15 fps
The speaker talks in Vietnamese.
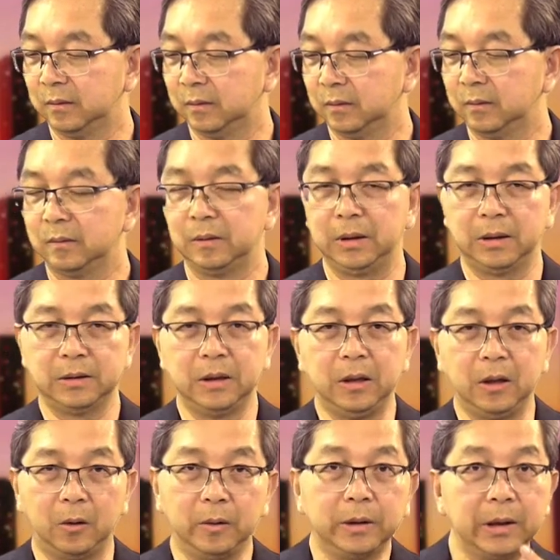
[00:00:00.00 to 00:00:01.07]
rồi dạ xin
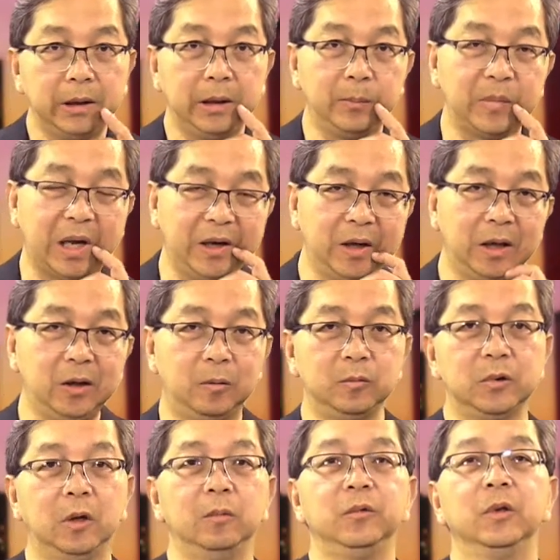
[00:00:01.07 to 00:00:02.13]
lỗi cái âm thanh nó hơi lộn
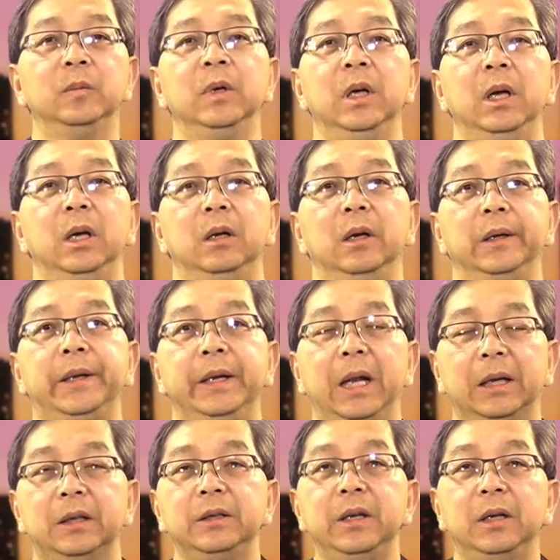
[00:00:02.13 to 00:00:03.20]
xộn chút rồi thì
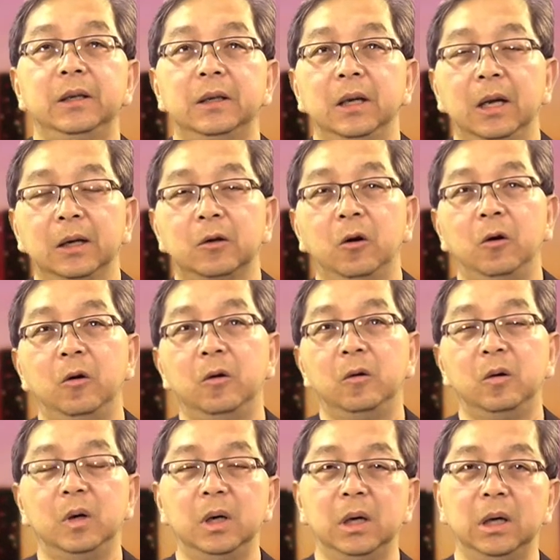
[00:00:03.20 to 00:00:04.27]
là thứ nhất là
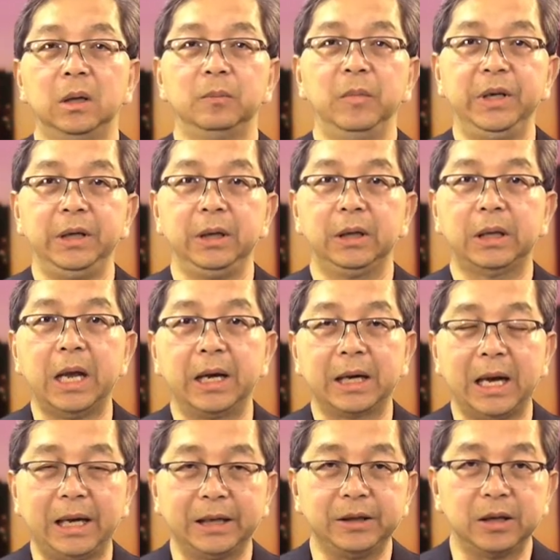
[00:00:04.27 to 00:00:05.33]
cô ờ, bị tê
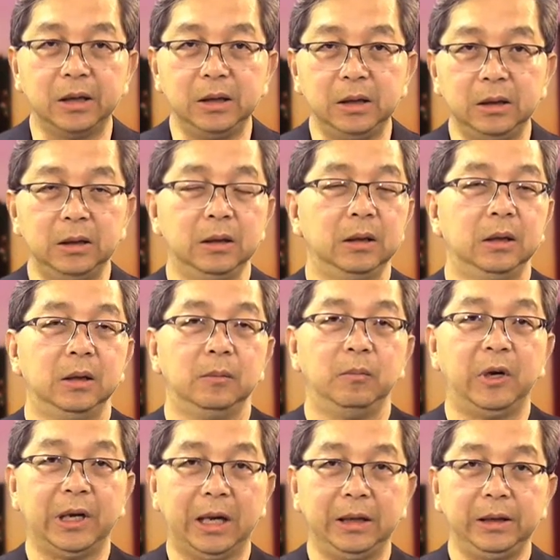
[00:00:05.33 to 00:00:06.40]
cái hai cái chân
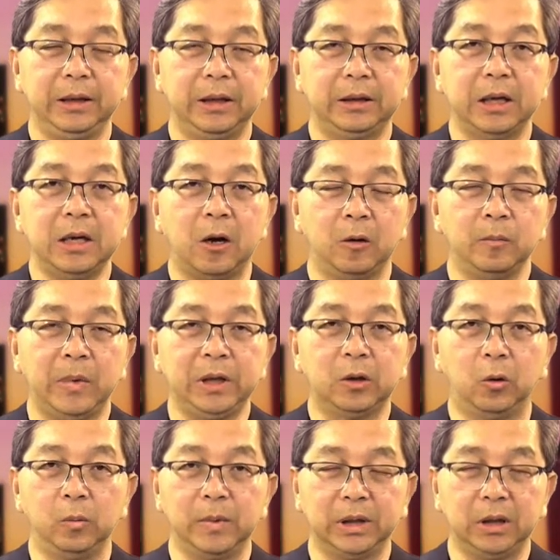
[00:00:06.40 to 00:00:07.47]
mà nãy tính hỏi mấy
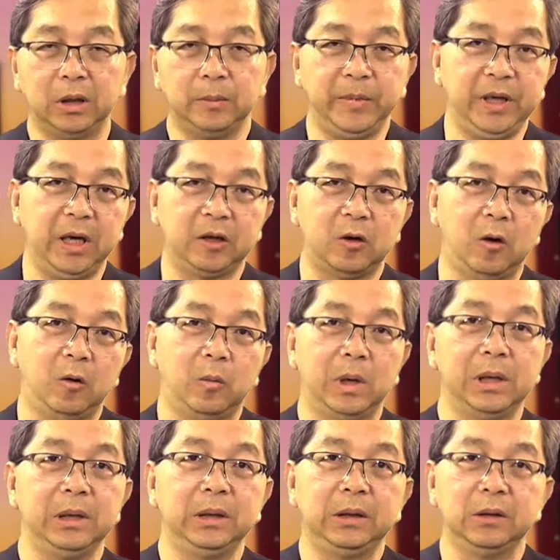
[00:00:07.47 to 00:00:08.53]
tuổi mình nó bị eco
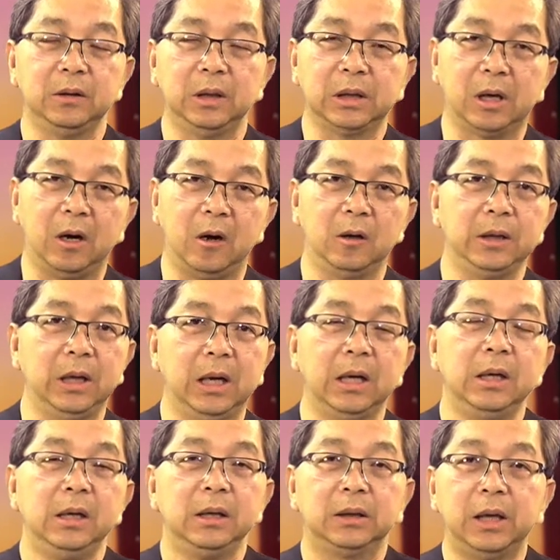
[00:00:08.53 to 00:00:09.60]
quá chưa rõ thì là
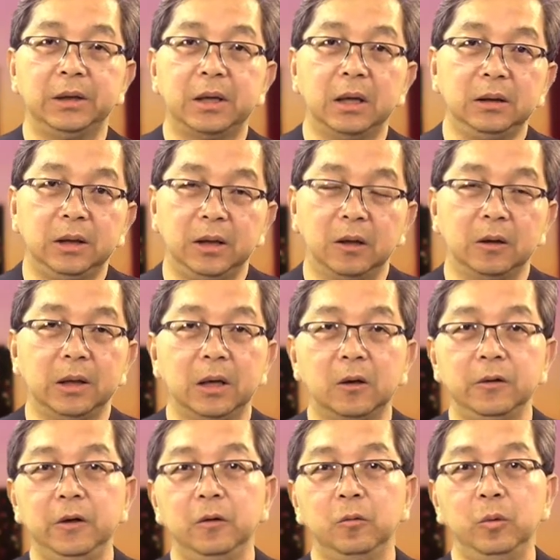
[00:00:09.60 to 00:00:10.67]
tê chân thì nó có thể
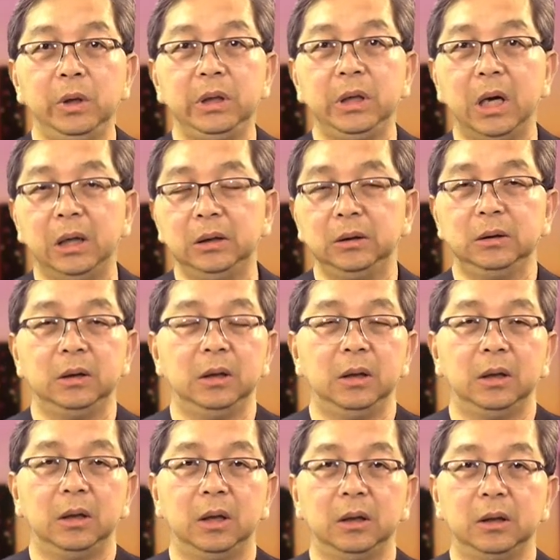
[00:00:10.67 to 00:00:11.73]
có nhiều nguyên nhân
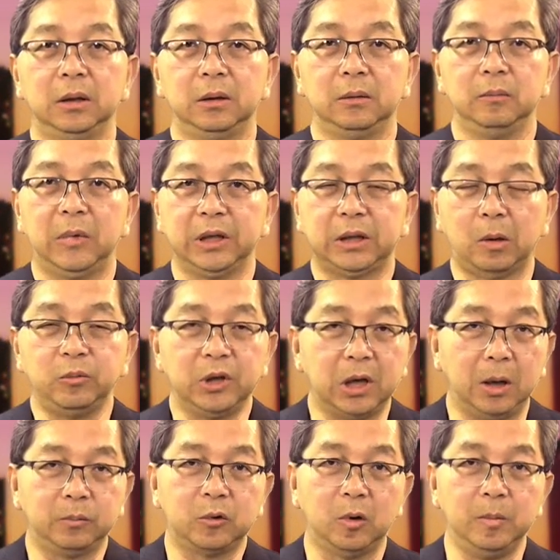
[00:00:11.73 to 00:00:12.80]
Ờ, mà trong trường
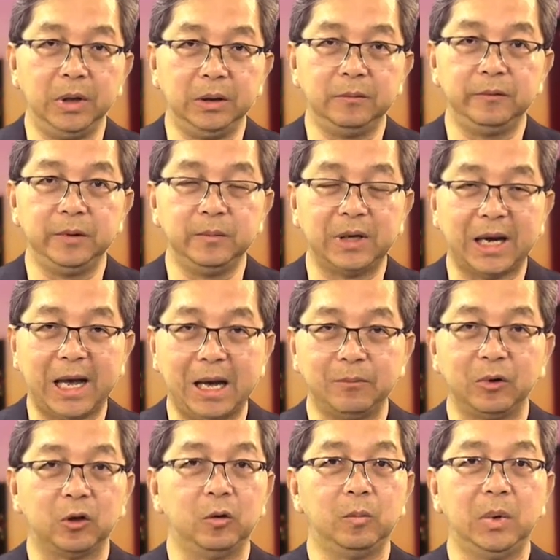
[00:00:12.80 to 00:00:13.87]
hợp cô bị viêm gan
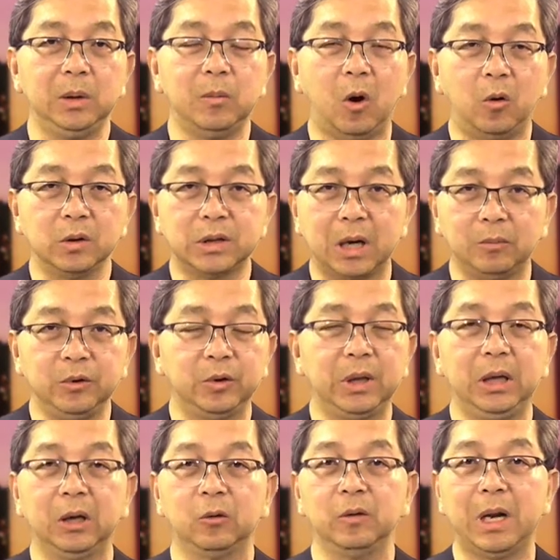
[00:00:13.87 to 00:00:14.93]
mà cô mới mổ xong nhiều
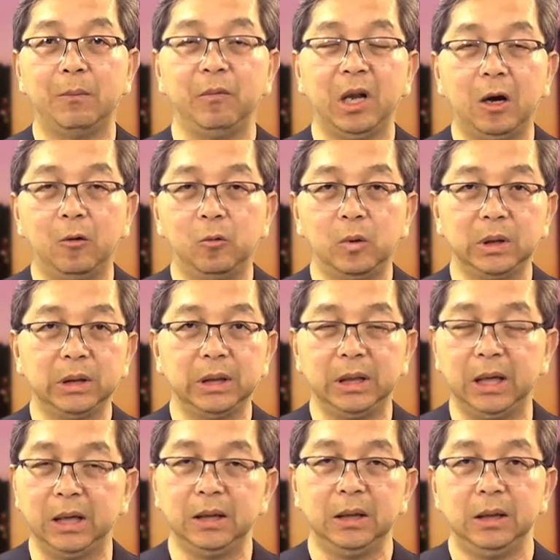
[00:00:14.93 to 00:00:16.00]
khi là cô nằm lâu quá thì
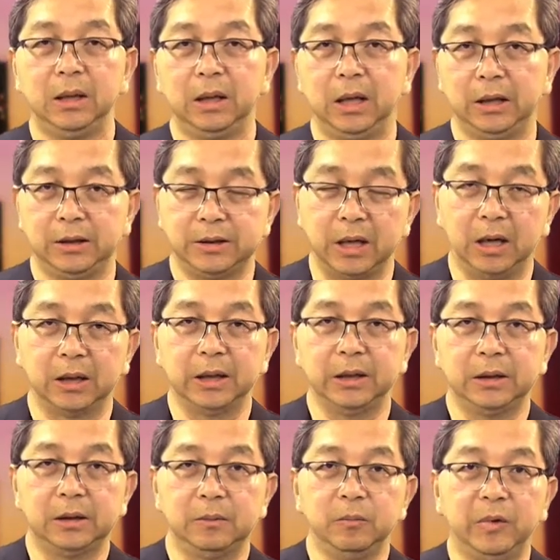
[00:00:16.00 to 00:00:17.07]
là à, sợ
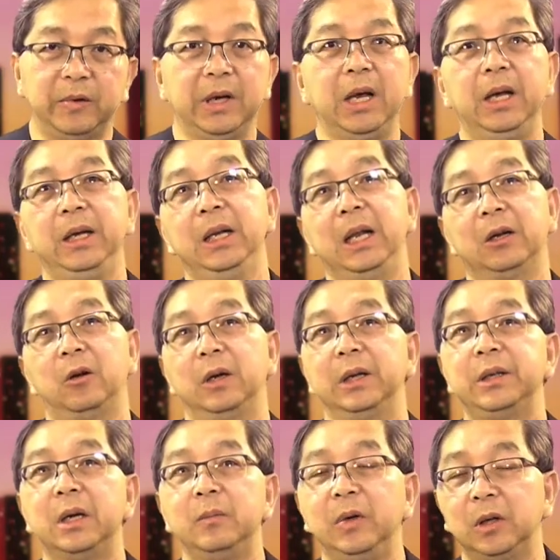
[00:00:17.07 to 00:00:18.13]
cái mình phải để ý là coi
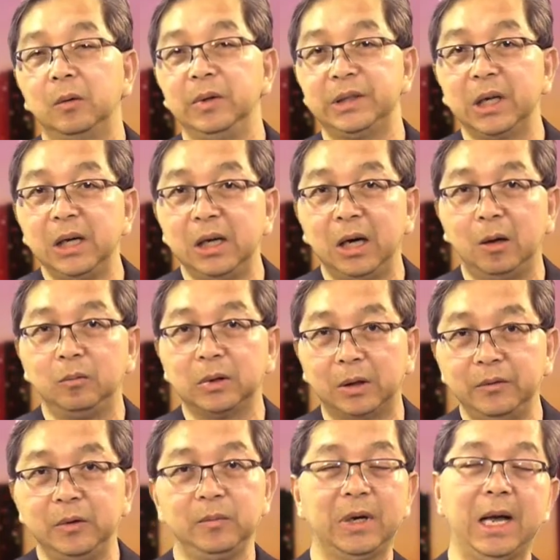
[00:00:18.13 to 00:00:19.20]
cái chân mình có bị sưng không
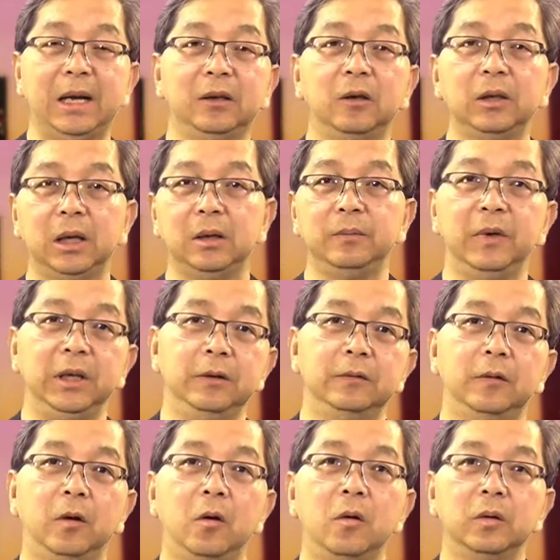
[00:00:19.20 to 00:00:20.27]
tại viêm gan nó có thể bị
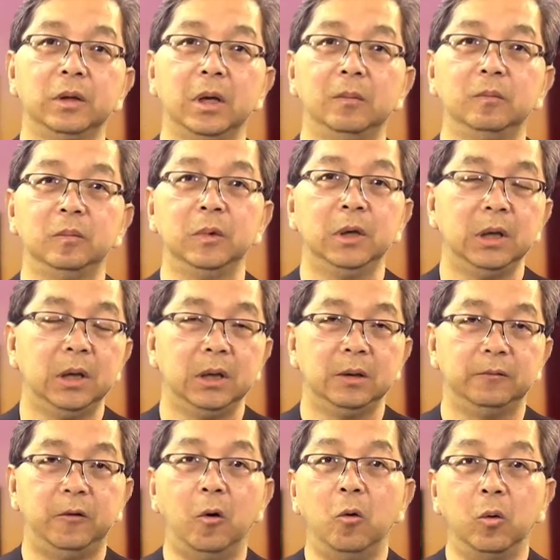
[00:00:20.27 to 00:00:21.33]
vô trong
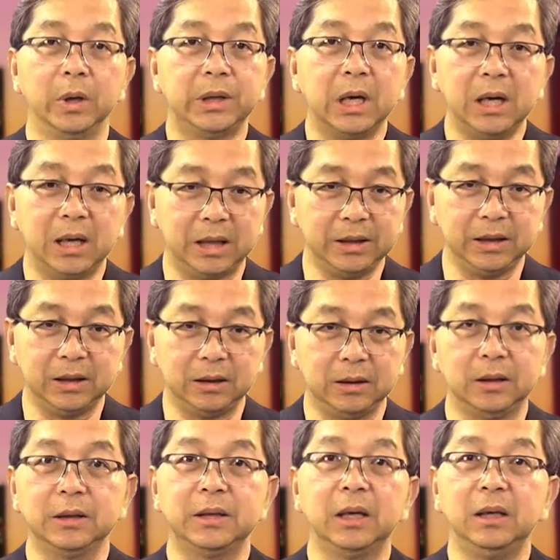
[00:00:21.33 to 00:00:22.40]
phù cái chân hay là gì đó
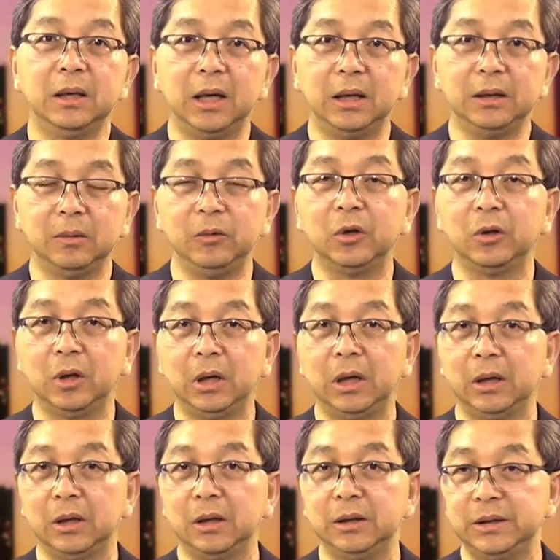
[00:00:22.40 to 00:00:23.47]
thì nó sưng lên giống như cô nói
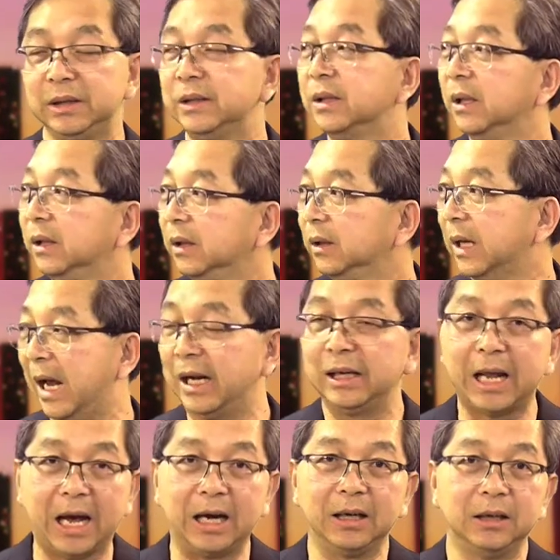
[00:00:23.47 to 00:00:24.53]
là nó hơi sưng sưng
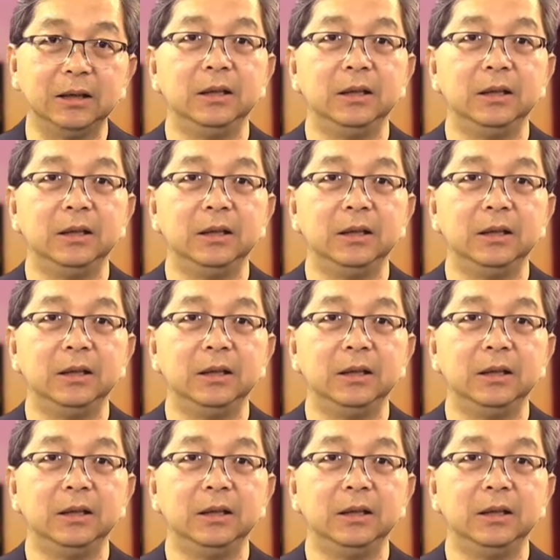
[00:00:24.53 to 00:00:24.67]
nặng nặng á dạ.